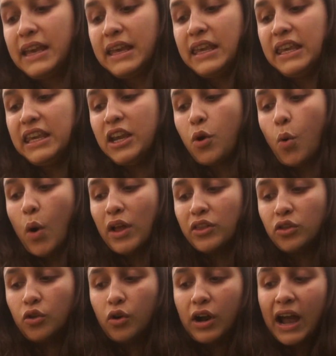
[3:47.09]
Y
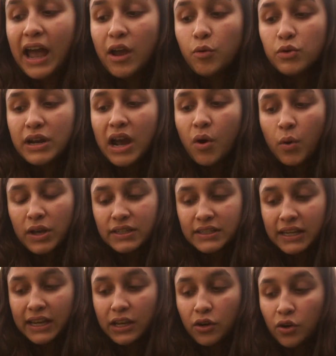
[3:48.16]
cuando cae un
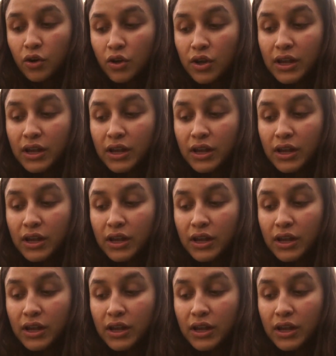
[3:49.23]
aguacero,